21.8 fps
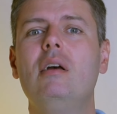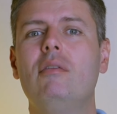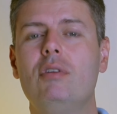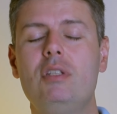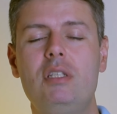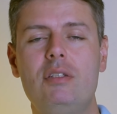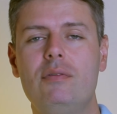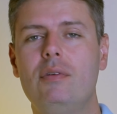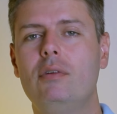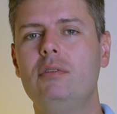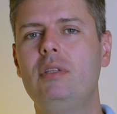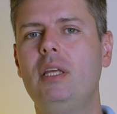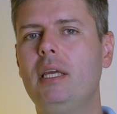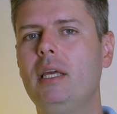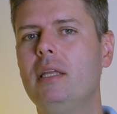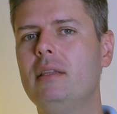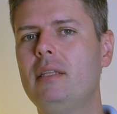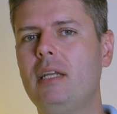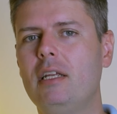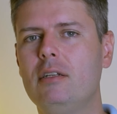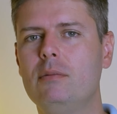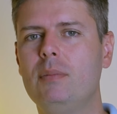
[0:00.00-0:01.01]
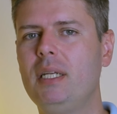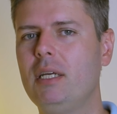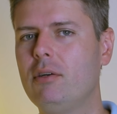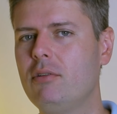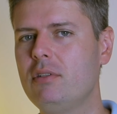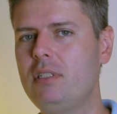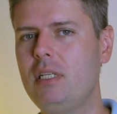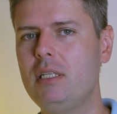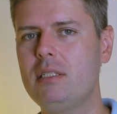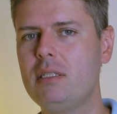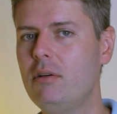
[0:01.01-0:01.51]
Vocês vão ter que entrar numa
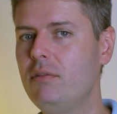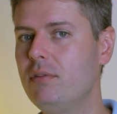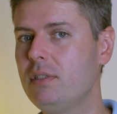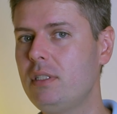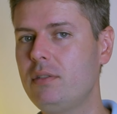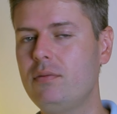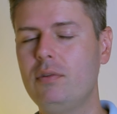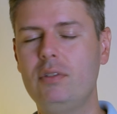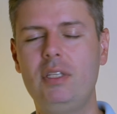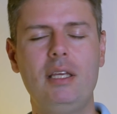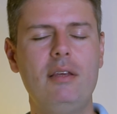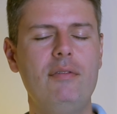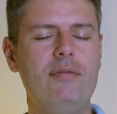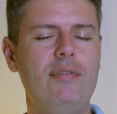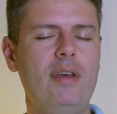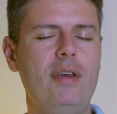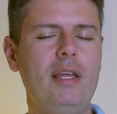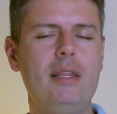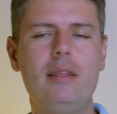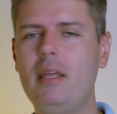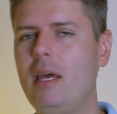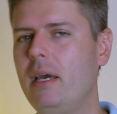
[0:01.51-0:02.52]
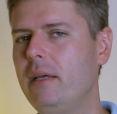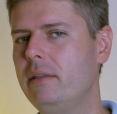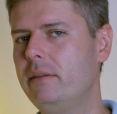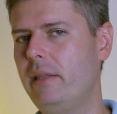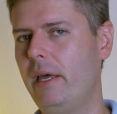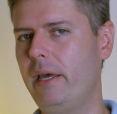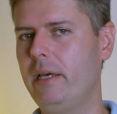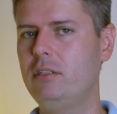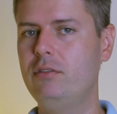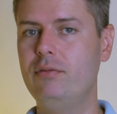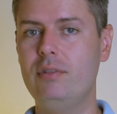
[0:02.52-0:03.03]
negociação e vocês vão ter que vender a
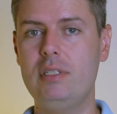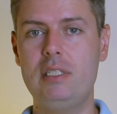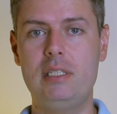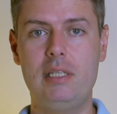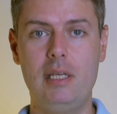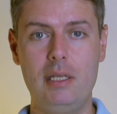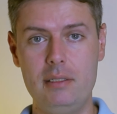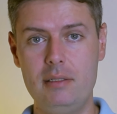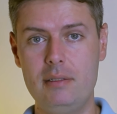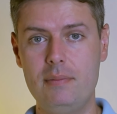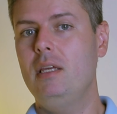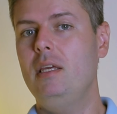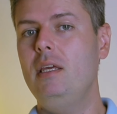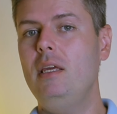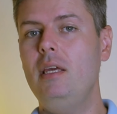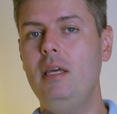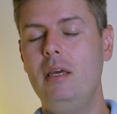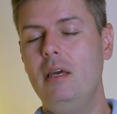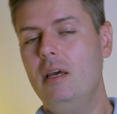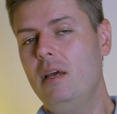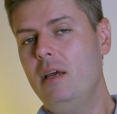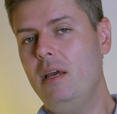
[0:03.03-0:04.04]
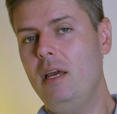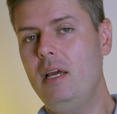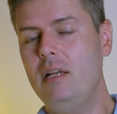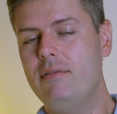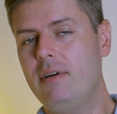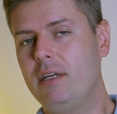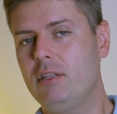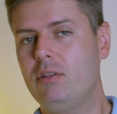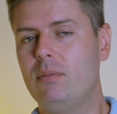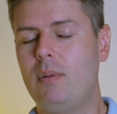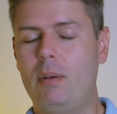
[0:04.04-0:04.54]
ideia de vocês e ele
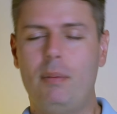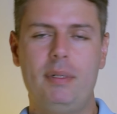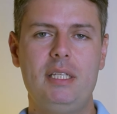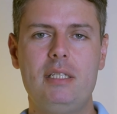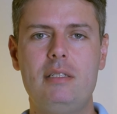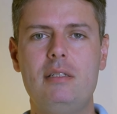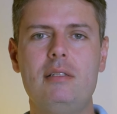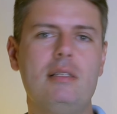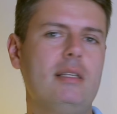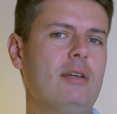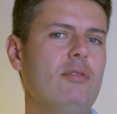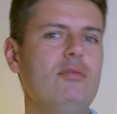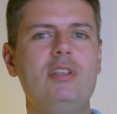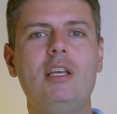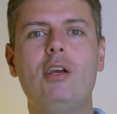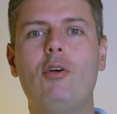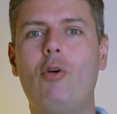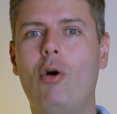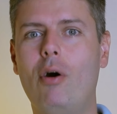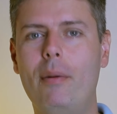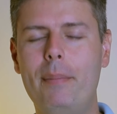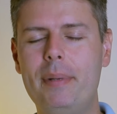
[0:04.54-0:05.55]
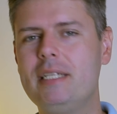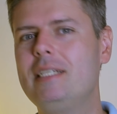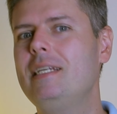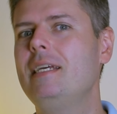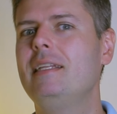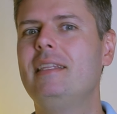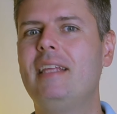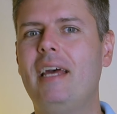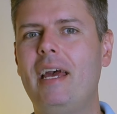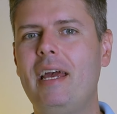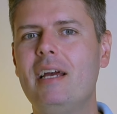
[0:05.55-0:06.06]
vai tomar uma decisão se compra essa
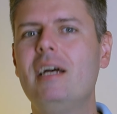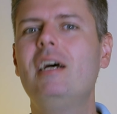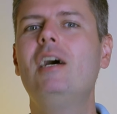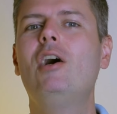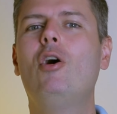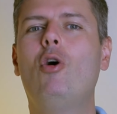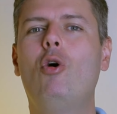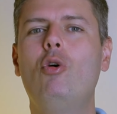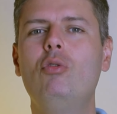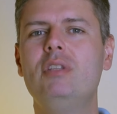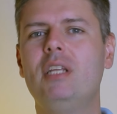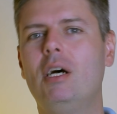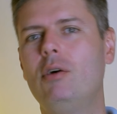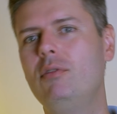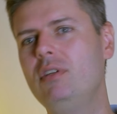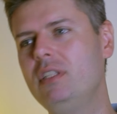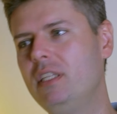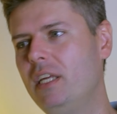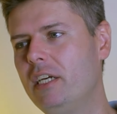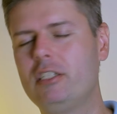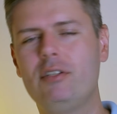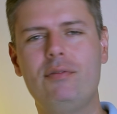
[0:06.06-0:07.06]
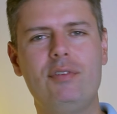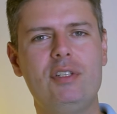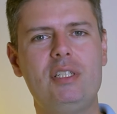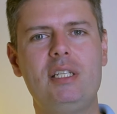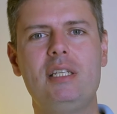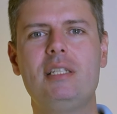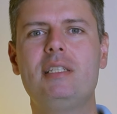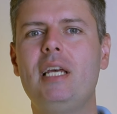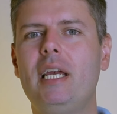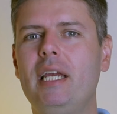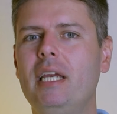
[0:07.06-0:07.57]
ideia ou não e deixa
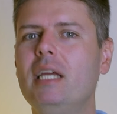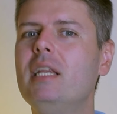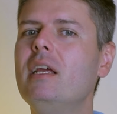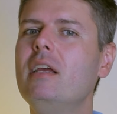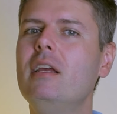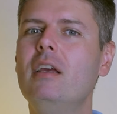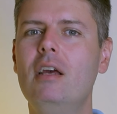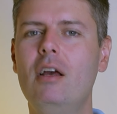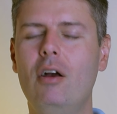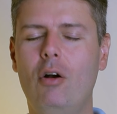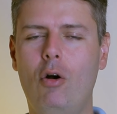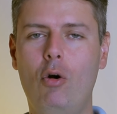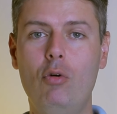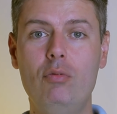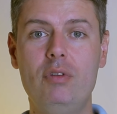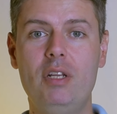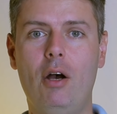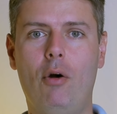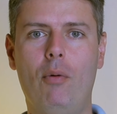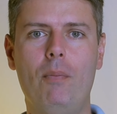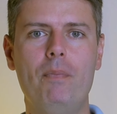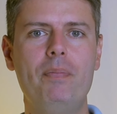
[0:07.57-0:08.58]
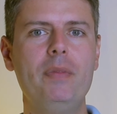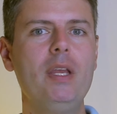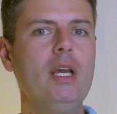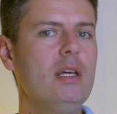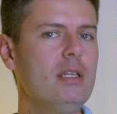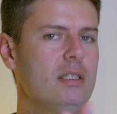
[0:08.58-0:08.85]
vocês saírem ou não.